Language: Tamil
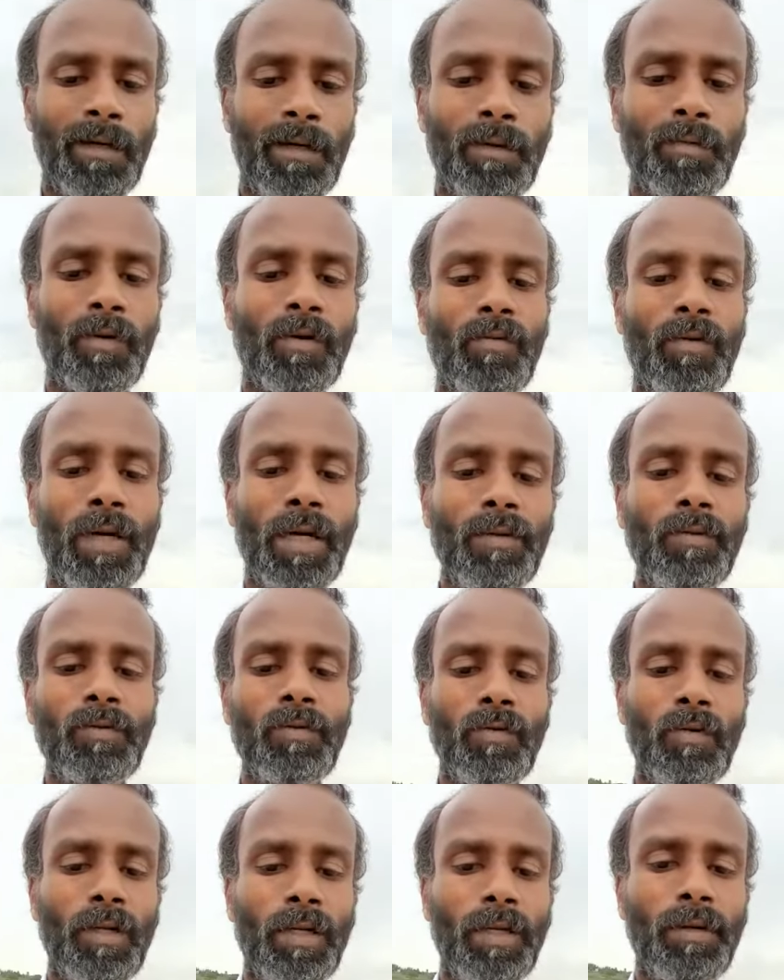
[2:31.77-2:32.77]
அப்புறம் வாயு
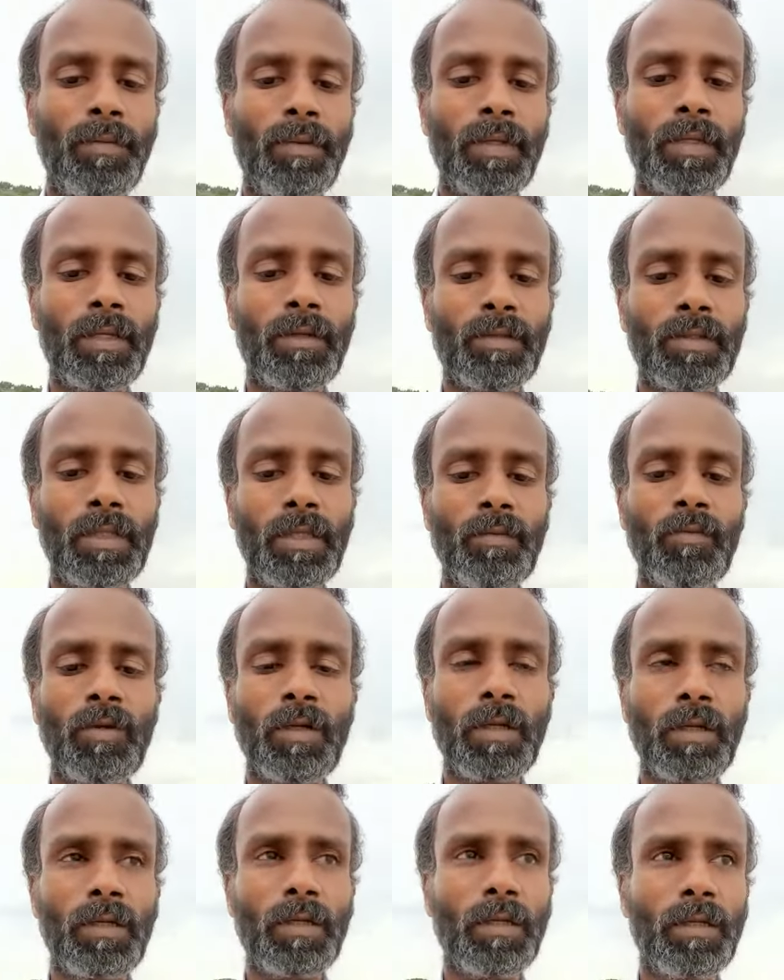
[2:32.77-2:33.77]
தொல்லை அப்படிங்கிற விஷயமும்
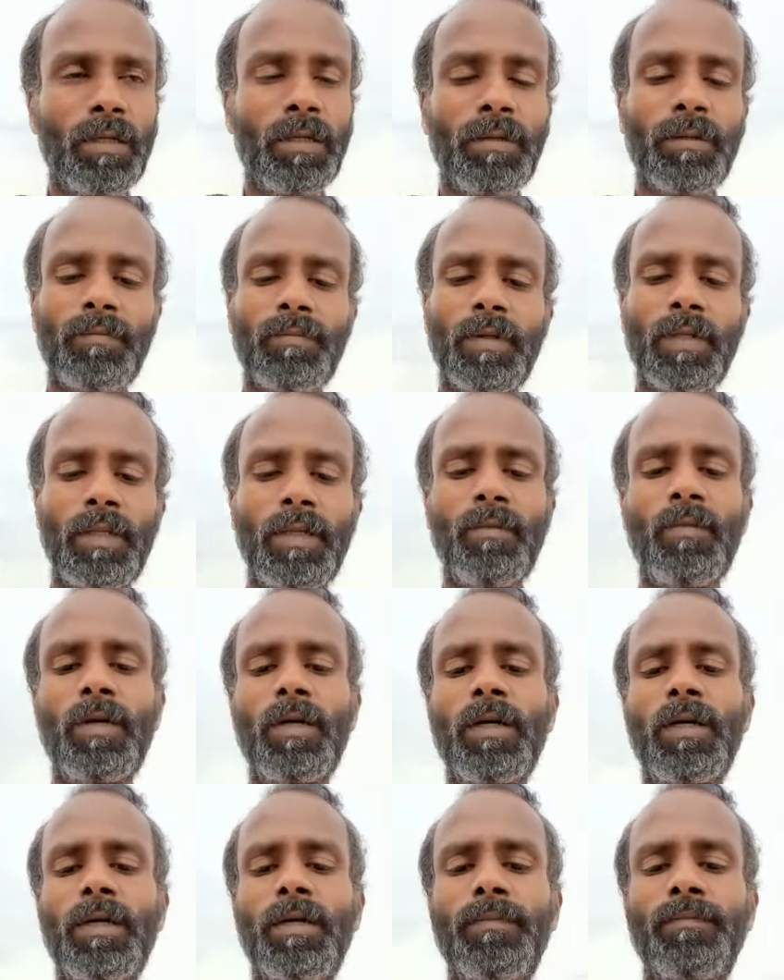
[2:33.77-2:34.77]
எனக்கு
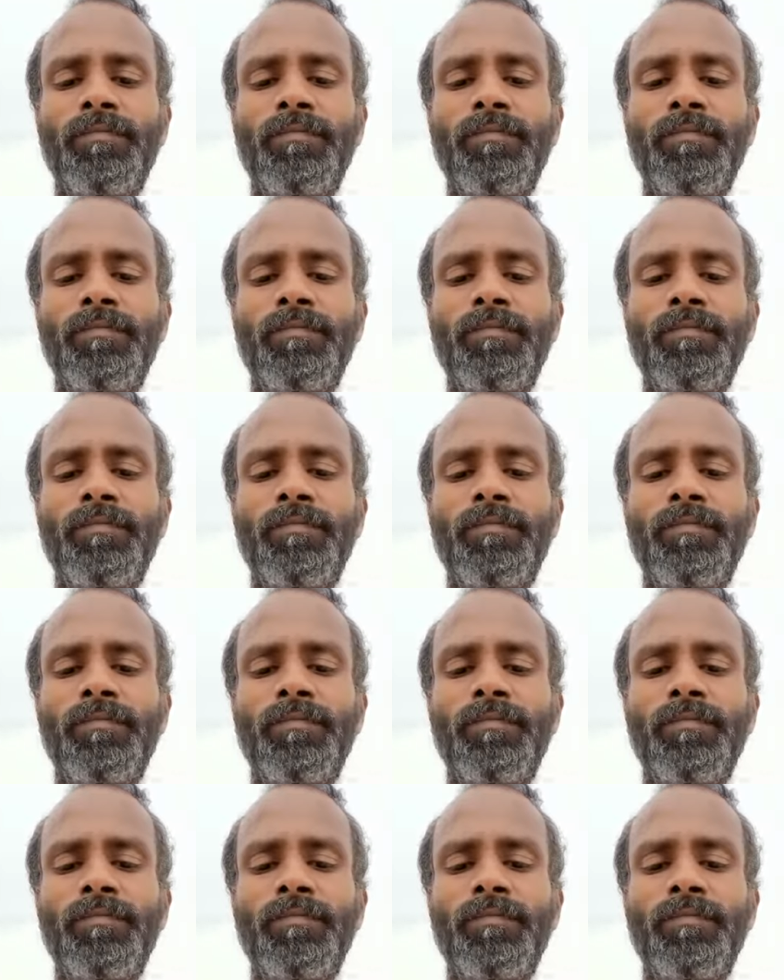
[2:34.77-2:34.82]
அதிகமாக